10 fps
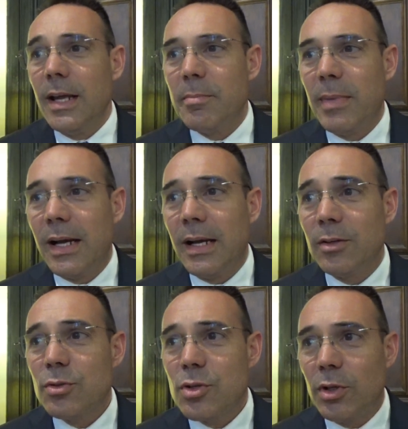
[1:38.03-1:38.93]
ma
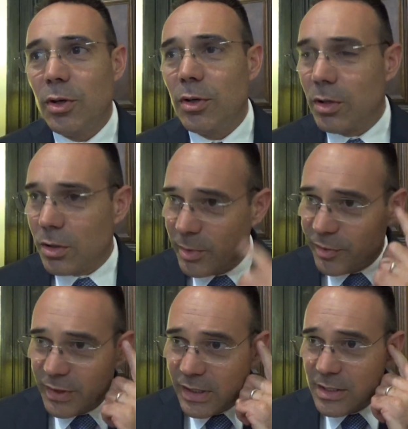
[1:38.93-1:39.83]
non solo, come
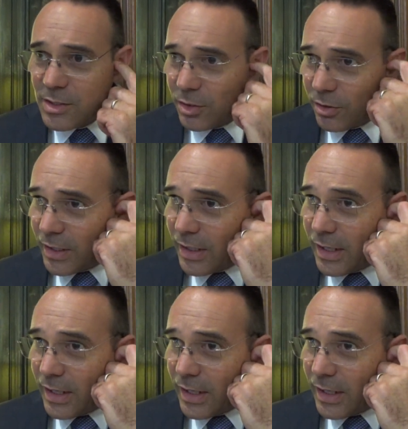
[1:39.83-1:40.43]
federazione